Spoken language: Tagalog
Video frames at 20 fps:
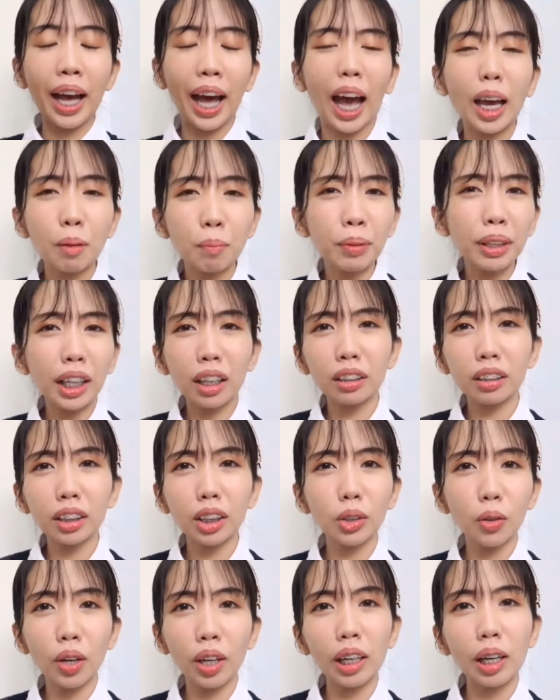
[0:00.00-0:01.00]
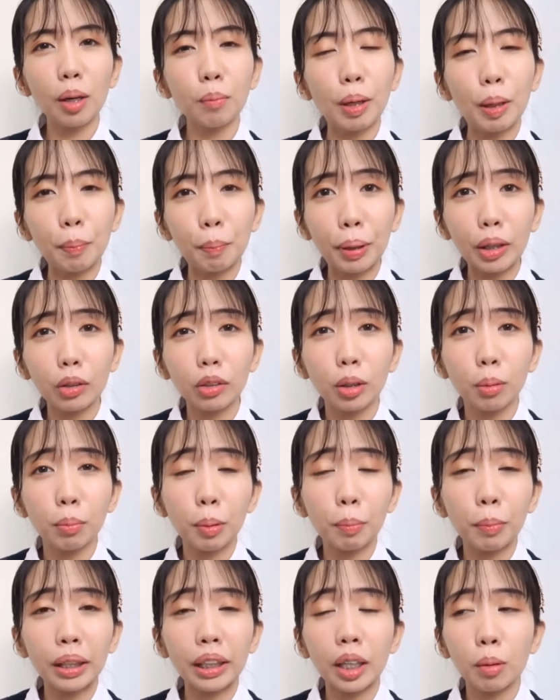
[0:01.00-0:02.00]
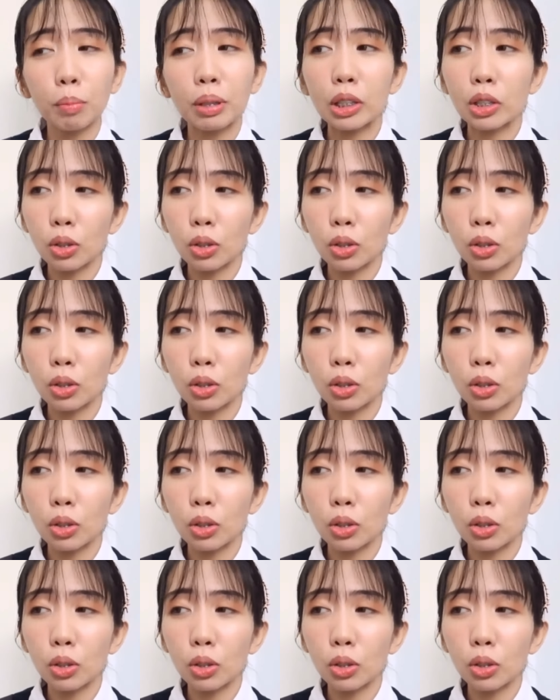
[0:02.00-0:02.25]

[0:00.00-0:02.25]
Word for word: I mean, hindi ko alam ah, pero 'di ba madaming